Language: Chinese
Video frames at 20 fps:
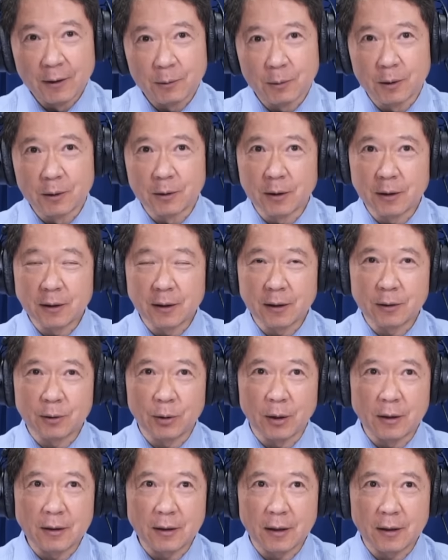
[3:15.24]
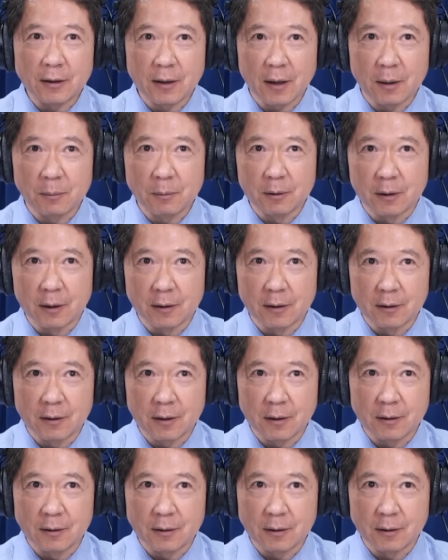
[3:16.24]
我觉得这个全世界现在目前的
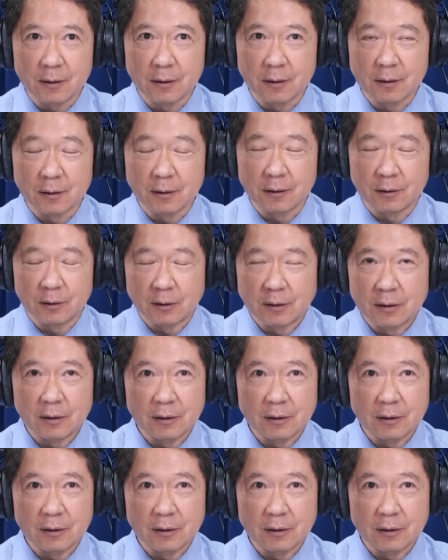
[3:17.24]
政治。